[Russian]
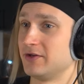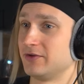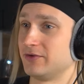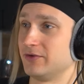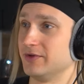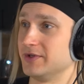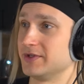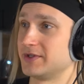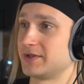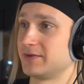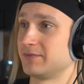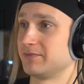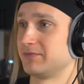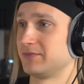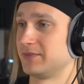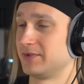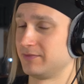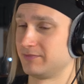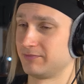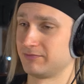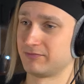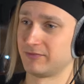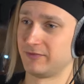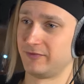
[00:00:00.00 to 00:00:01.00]
То есть,
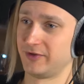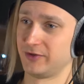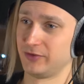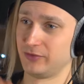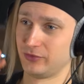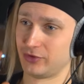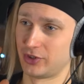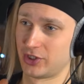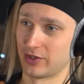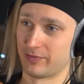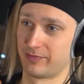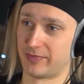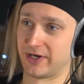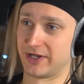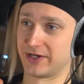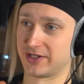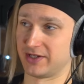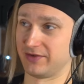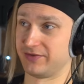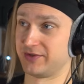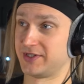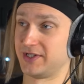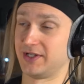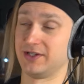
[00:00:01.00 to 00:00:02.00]
ведущая
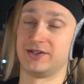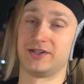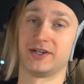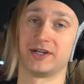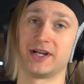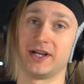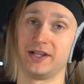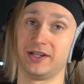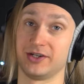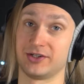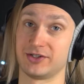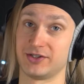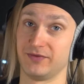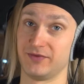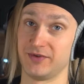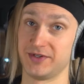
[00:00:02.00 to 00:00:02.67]
партия в центре, конечно,